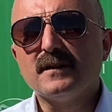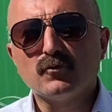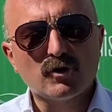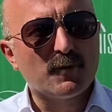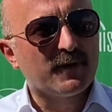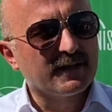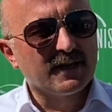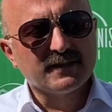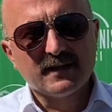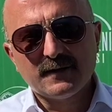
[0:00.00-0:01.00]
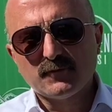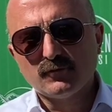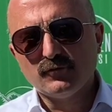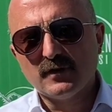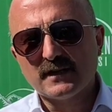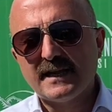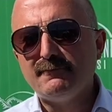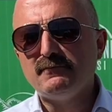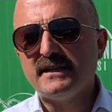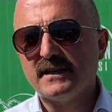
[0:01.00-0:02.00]
e, bunu yaparken de dünyanın
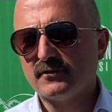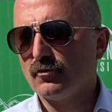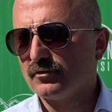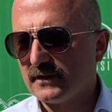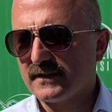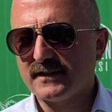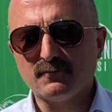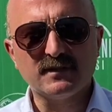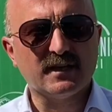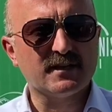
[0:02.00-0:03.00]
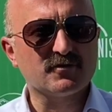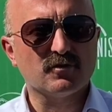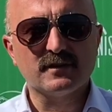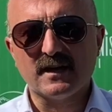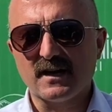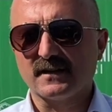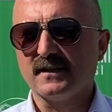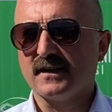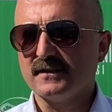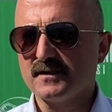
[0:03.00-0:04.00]
en bilinen noktalarından bir tanesi olan Ağrı
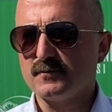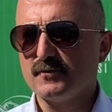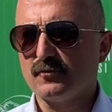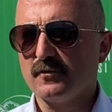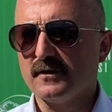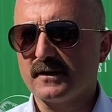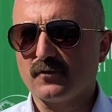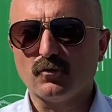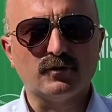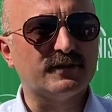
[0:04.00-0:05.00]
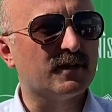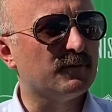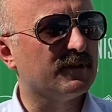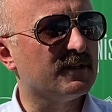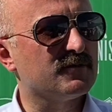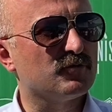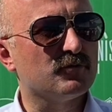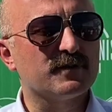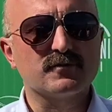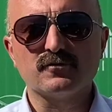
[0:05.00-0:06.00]
Dağı'nın ismini kullanarak, onun adına bir tenis
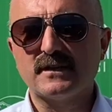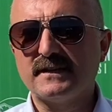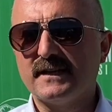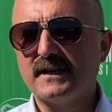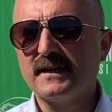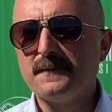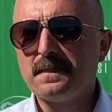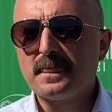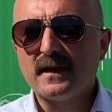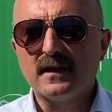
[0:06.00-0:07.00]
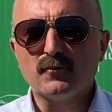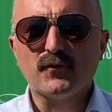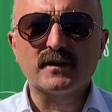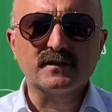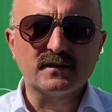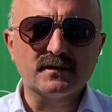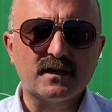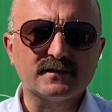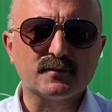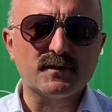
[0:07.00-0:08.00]
turnuvası düzenleyerek e, bu farkındalığı
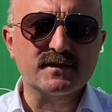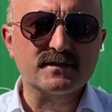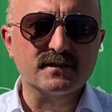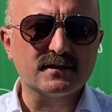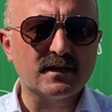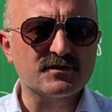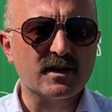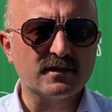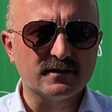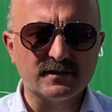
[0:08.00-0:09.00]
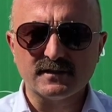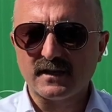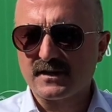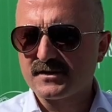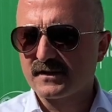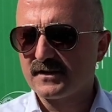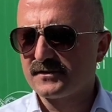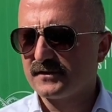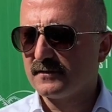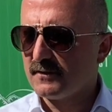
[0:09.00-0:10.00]
artırmak istedik. Geçen yıl ilkini
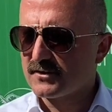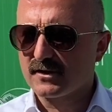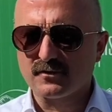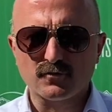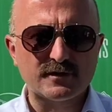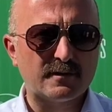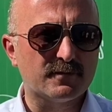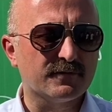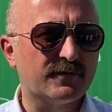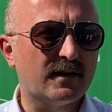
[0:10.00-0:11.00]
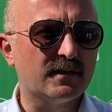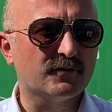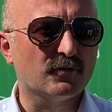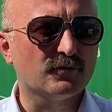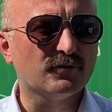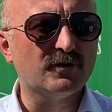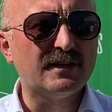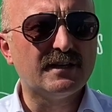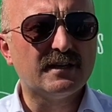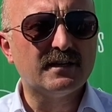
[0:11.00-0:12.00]
gerçekleştirdik. Başarılı, güzel bir faaliyet oldu.
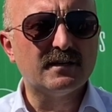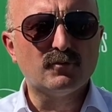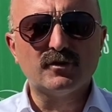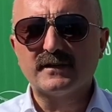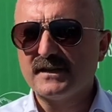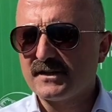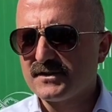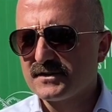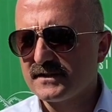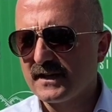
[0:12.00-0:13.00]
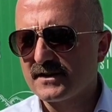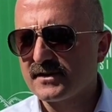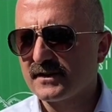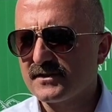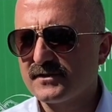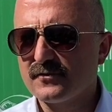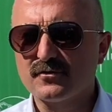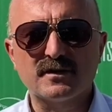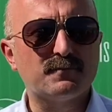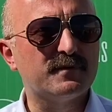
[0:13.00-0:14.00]
E, bu yılda ikincisini
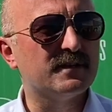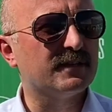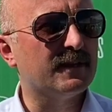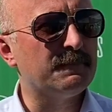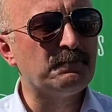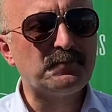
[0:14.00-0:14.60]
gerçekleştiriyoruz hep birlikte.